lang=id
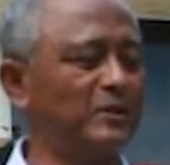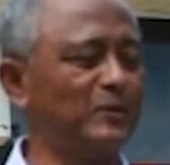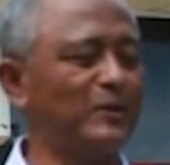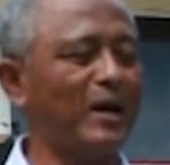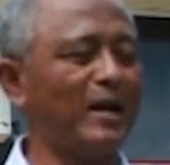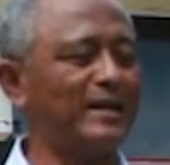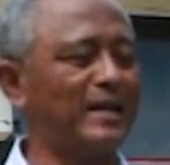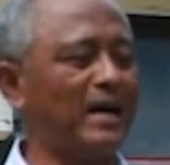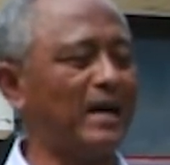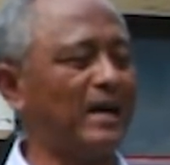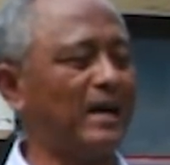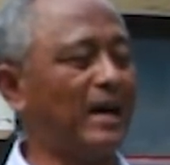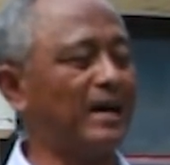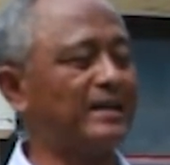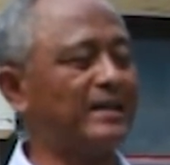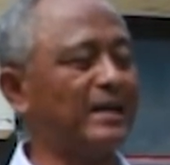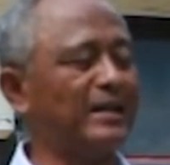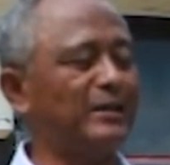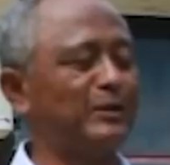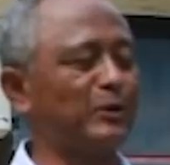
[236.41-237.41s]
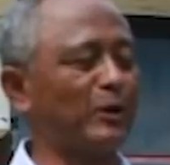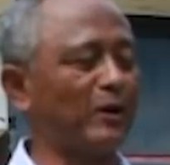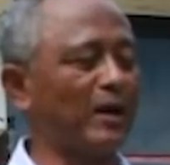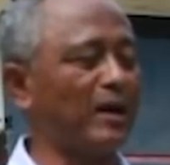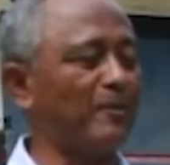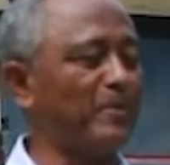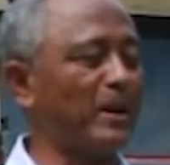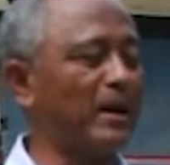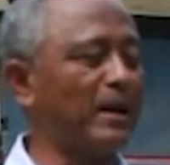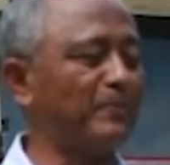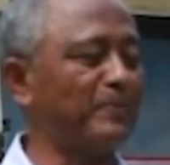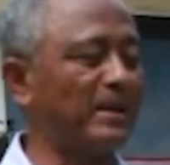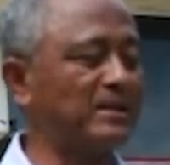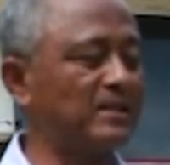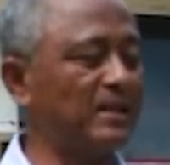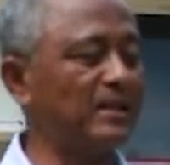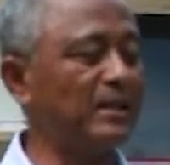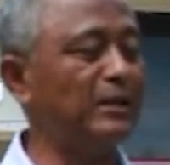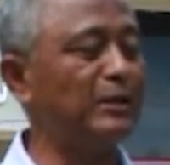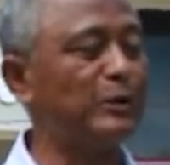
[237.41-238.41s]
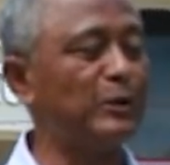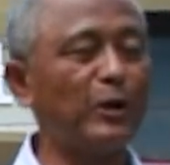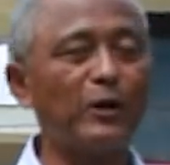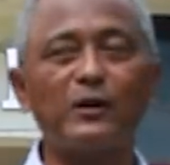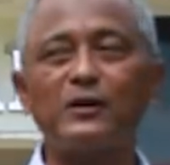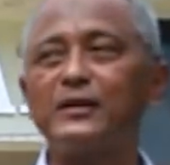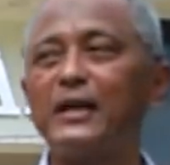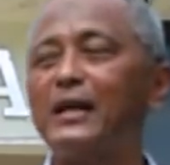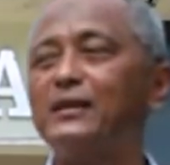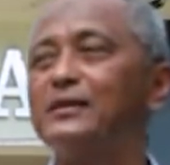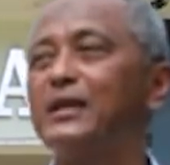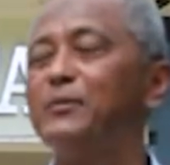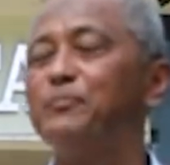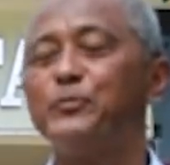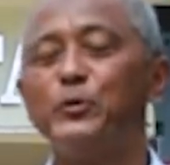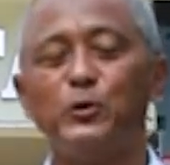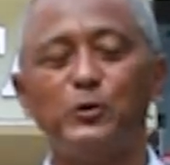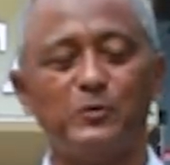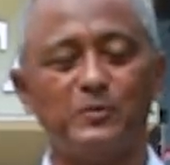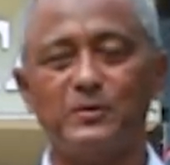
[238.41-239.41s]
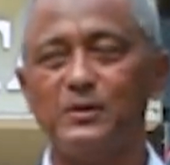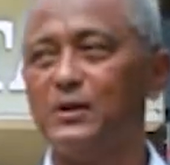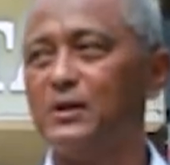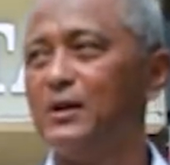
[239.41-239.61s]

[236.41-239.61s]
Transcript: Itu sudah ada, ada indoor, lapangan basket indoor dan tribun.